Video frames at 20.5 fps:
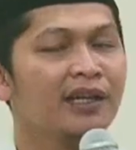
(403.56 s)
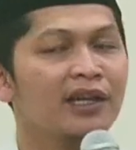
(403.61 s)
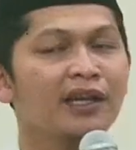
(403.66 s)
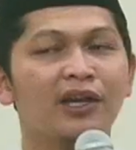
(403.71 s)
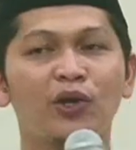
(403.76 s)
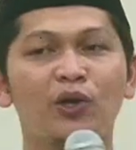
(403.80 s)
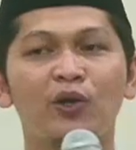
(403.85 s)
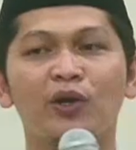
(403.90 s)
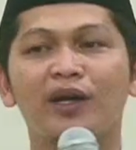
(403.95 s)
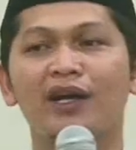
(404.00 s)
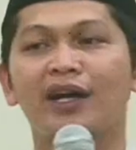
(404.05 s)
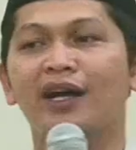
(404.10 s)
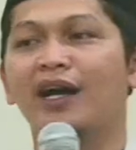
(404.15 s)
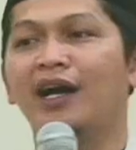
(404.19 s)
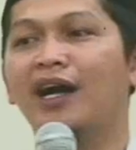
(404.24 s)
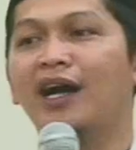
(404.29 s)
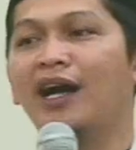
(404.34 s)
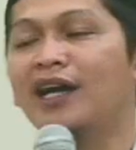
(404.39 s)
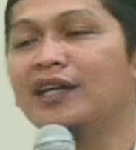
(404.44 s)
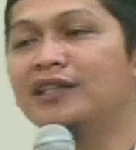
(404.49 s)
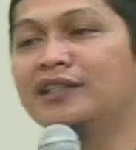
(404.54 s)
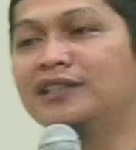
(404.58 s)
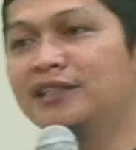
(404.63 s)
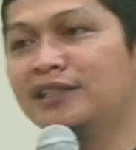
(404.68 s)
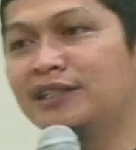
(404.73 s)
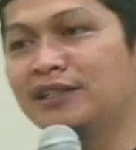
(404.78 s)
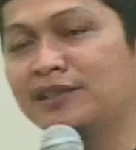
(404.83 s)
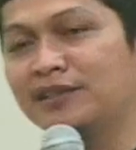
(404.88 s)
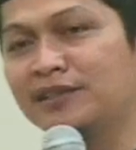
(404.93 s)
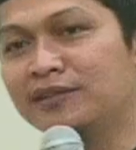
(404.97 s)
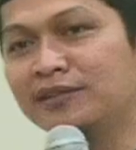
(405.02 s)
lu kagak ngaji
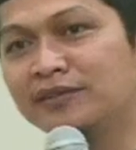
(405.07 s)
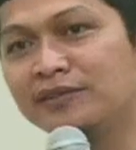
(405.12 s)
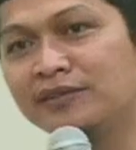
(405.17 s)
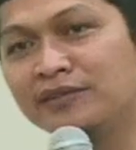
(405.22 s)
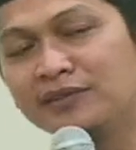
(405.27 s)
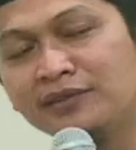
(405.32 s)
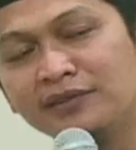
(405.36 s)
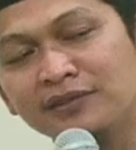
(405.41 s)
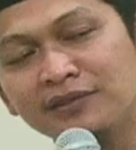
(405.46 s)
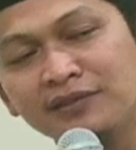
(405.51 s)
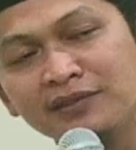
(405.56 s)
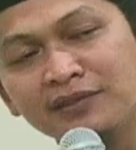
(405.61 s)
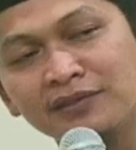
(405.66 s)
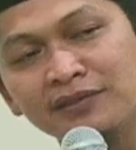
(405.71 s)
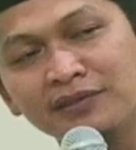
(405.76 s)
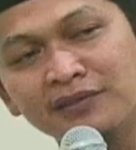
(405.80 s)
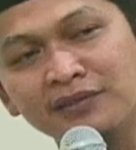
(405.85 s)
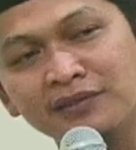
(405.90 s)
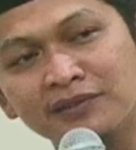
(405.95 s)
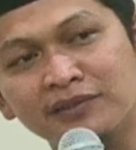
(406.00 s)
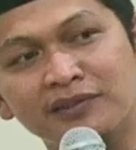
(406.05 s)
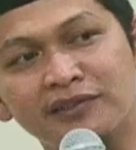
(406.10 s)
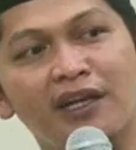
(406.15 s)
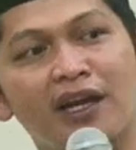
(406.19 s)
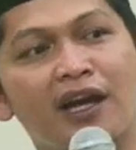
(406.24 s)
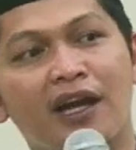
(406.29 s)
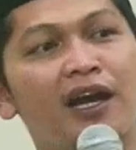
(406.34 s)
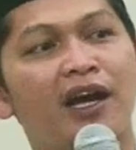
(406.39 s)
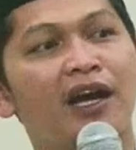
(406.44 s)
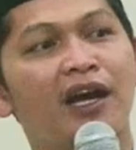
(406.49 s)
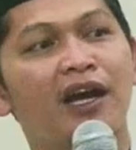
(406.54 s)

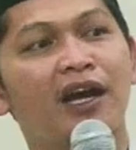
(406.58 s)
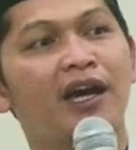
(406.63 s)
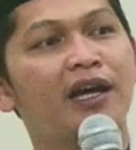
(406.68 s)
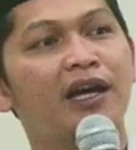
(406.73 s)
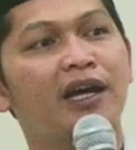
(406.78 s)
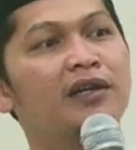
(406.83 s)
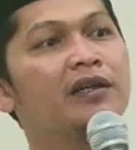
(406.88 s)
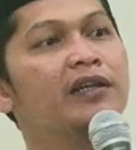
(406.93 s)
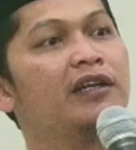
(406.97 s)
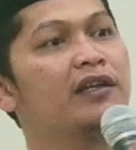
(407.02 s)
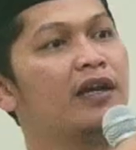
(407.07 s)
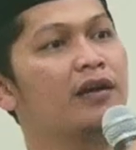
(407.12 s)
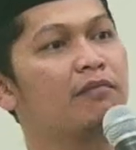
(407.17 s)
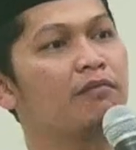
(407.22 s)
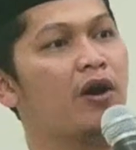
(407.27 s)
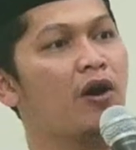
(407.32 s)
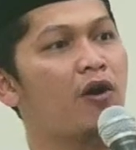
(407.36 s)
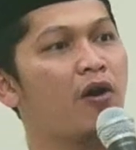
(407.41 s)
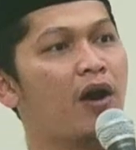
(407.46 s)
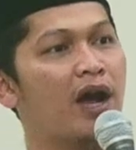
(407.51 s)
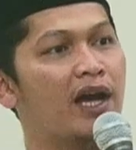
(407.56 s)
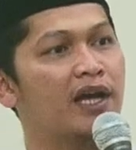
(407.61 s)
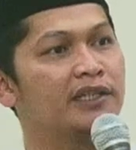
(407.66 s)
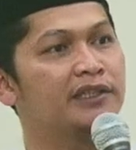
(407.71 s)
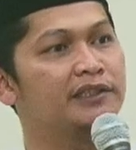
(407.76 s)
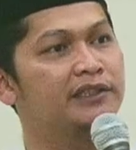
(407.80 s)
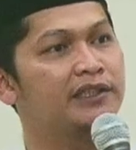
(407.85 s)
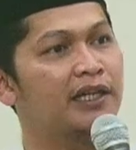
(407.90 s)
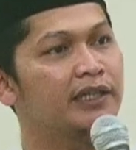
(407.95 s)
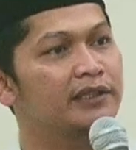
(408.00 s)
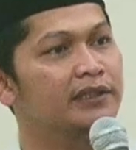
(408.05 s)
jangan giliran mau
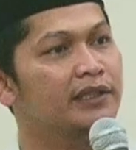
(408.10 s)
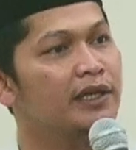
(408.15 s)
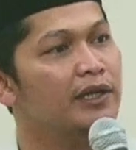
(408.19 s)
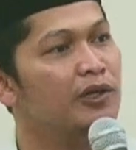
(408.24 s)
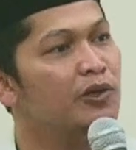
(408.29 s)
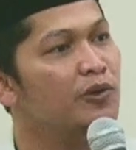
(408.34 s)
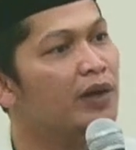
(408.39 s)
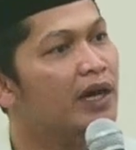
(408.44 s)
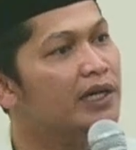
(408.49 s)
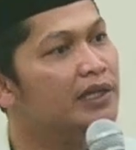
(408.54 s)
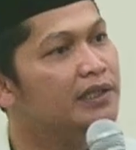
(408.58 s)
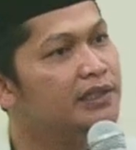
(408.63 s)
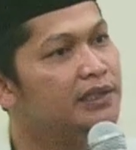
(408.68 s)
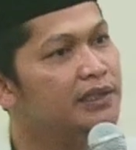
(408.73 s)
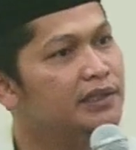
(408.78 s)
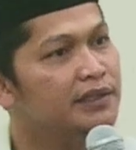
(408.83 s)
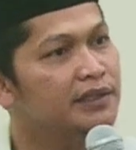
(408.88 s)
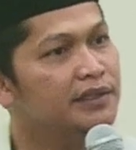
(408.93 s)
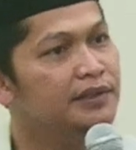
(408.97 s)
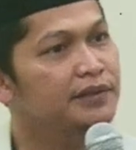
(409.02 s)
hajatan lu ngaji